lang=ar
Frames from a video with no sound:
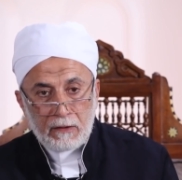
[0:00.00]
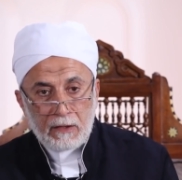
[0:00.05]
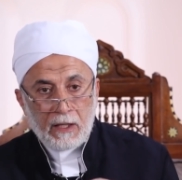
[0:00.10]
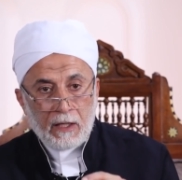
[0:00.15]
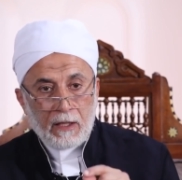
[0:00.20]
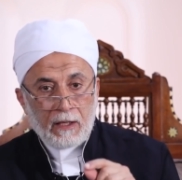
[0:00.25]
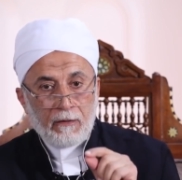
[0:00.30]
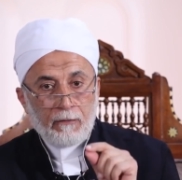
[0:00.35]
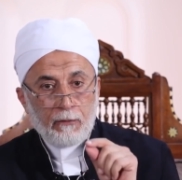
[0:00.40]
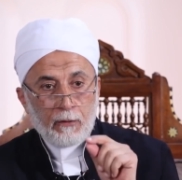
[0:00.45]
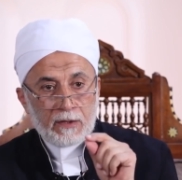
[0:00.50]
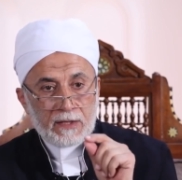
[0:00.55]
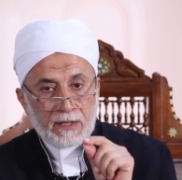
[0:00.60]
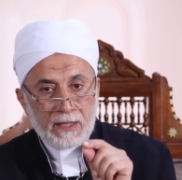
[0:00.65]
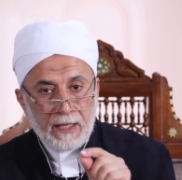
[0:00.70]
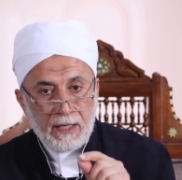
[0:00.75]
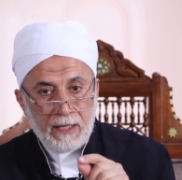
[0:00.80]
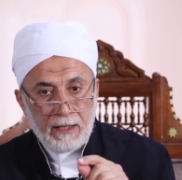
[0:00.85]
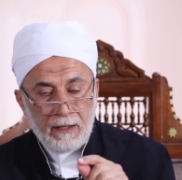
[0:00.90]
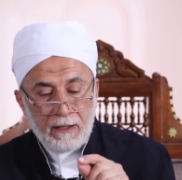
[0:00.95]
تعرفه
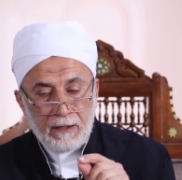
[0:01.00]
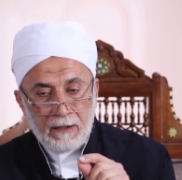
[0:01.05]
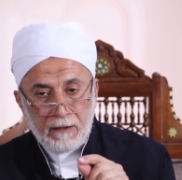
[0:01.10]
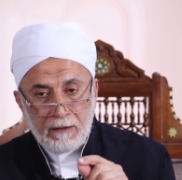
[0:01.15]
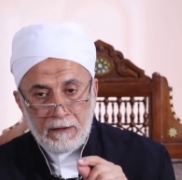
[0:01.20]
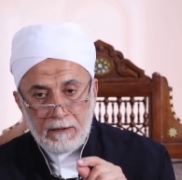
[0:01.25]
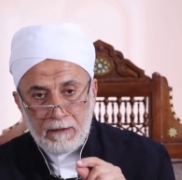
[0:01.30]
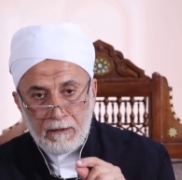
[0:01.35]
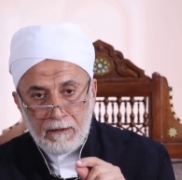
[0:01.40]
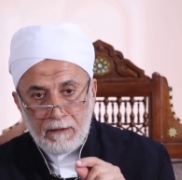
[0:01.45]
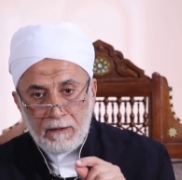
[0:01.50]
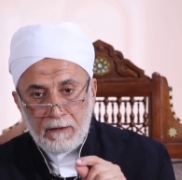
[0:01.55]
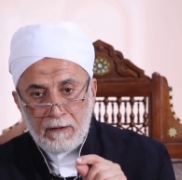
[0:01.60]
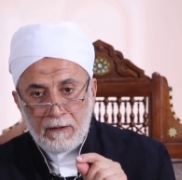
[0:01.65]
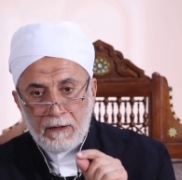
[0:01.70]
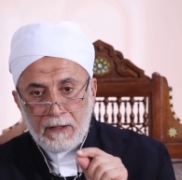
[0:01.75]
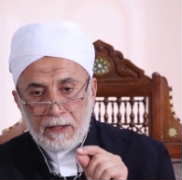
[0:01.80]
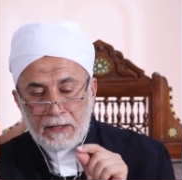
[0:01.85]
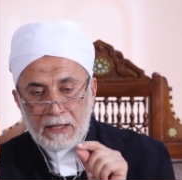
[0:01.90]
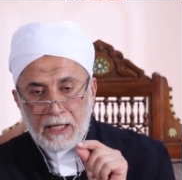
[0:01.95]
إزاي
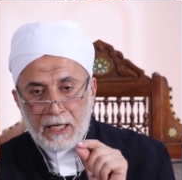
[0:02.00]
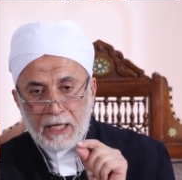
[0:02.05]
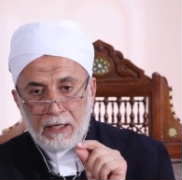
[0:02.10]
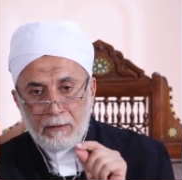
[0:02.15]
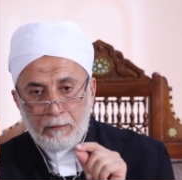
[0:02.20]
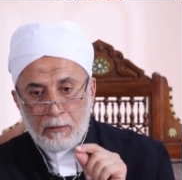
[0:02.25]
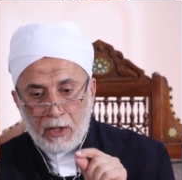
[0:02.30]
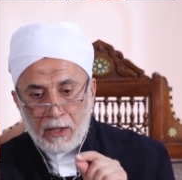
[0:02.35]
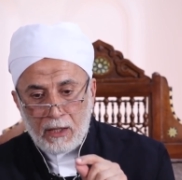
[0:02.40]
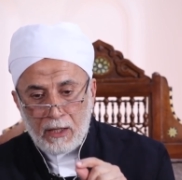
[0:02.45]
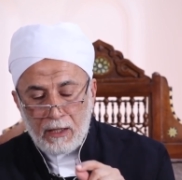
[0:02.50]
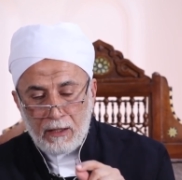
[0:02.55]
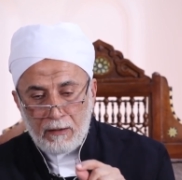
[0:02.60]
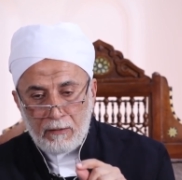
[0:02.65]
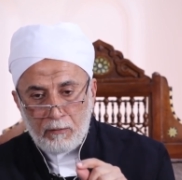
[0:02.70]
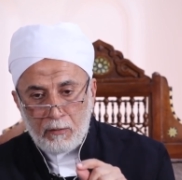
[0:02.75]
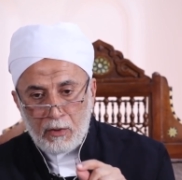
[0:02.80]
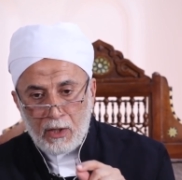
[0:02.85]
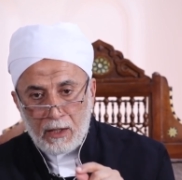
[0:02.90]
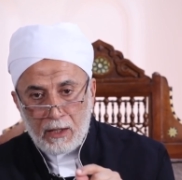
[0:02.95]
إذا كان
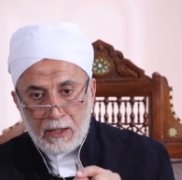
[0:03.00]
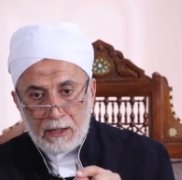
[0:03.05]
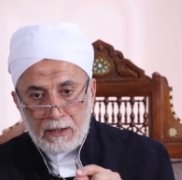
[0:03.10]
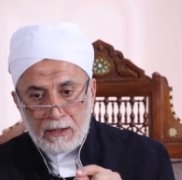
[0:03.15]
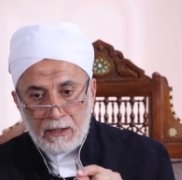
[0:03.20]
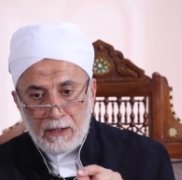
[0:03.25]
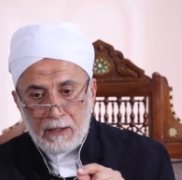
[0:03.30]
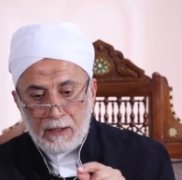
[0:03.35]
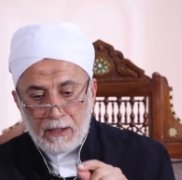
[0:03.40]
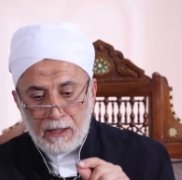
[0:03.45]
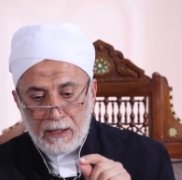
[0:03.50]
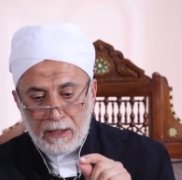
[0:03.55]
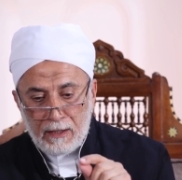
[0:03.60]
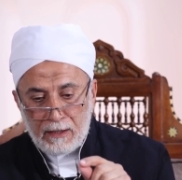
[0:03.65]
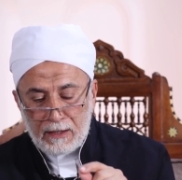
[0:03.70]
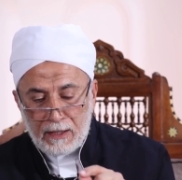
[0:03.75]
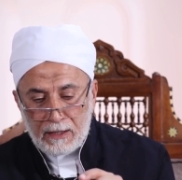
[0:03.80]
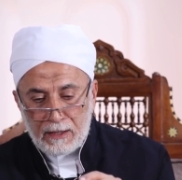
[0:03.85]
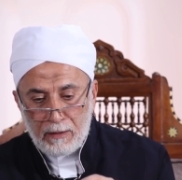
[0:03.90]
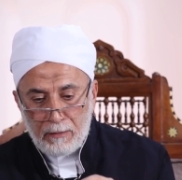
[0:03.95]
مرض إنك
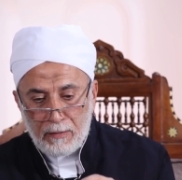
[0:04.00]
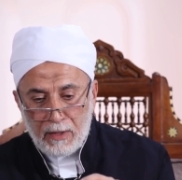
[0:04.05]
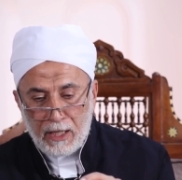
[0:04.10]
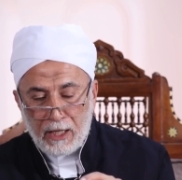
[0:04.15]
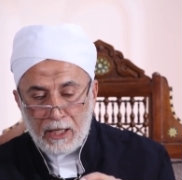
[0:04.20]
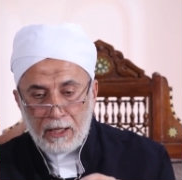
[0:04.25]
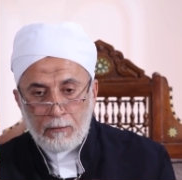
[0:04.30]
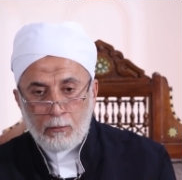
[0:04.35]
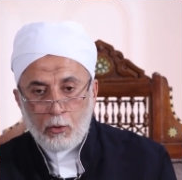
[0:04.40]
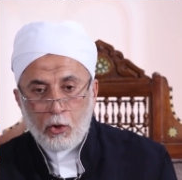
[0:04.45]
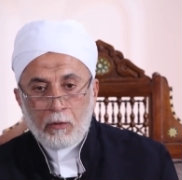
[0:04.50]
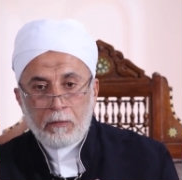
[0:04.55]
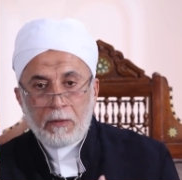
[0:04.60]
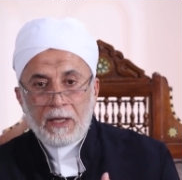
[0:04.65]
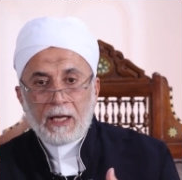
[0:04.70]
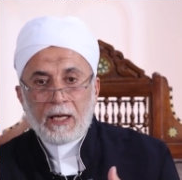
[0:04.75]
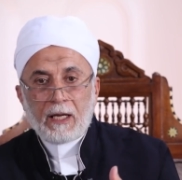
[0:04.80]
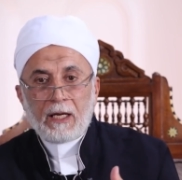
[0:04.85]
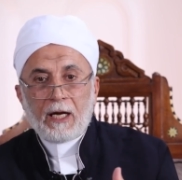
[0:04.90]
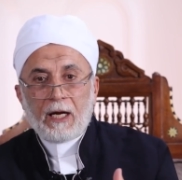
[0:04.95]
أنت تبقى غير
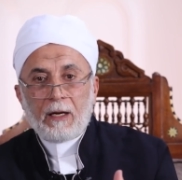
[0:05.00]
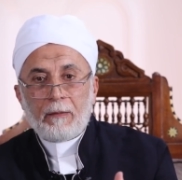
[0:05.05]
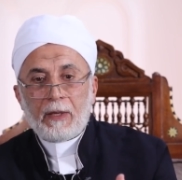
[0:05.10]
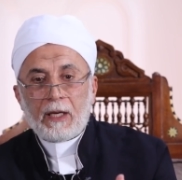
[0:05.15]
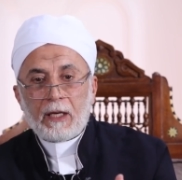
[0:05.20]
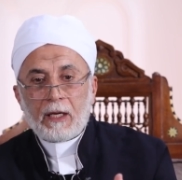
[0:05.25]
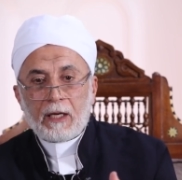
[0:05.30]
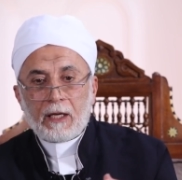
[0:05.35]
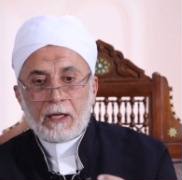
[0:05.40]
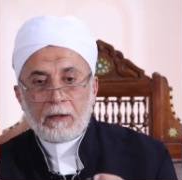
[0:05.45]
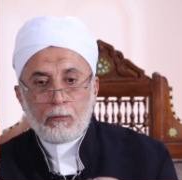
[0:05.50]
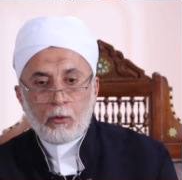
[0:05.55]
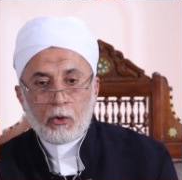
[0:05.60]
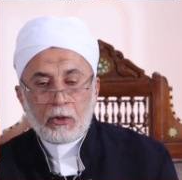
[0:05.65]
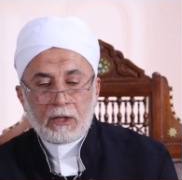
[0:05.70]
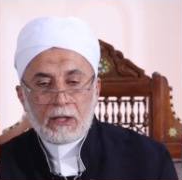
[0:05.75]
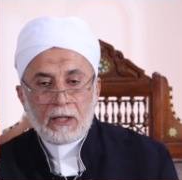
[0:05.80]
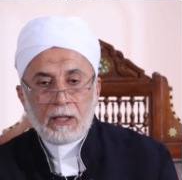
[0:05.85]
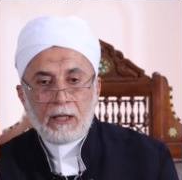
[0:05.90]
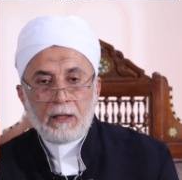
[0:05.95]
مقبل على عملك غير
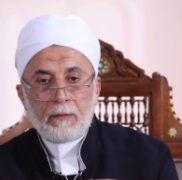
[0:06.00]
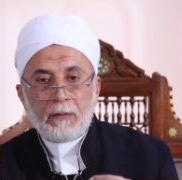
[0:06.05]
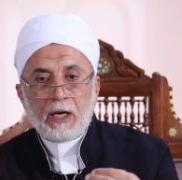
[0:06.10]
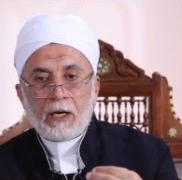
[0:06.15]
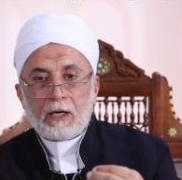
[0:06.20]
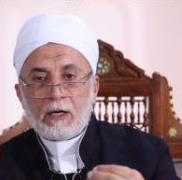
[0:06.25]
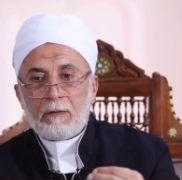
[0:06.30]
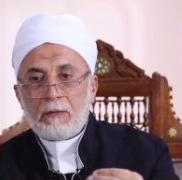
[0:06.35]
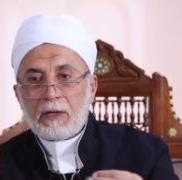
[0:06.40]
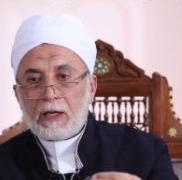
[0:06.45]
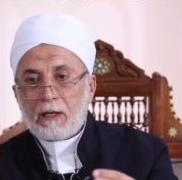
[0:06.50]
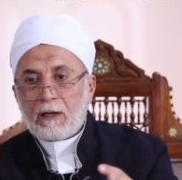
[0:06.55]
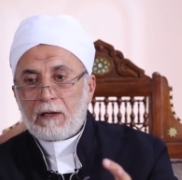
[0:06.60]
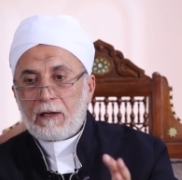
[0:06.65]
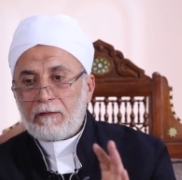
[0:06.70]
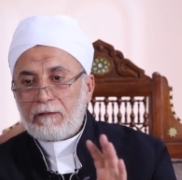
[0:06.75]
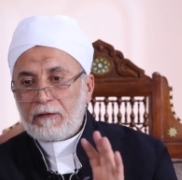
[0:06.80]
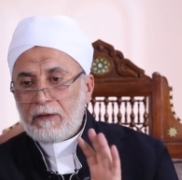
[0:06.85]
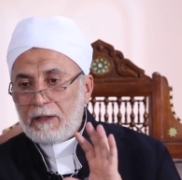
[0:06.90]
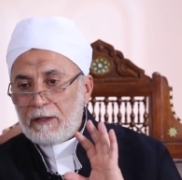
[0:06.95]
متقن لما أقامك
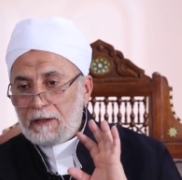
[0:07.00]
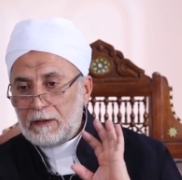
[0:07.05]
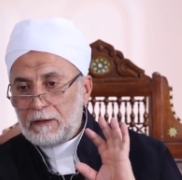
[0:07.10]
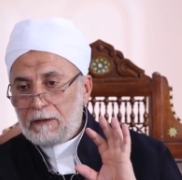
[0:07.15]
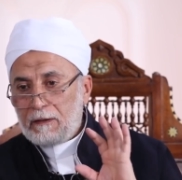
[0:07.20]
الله فيه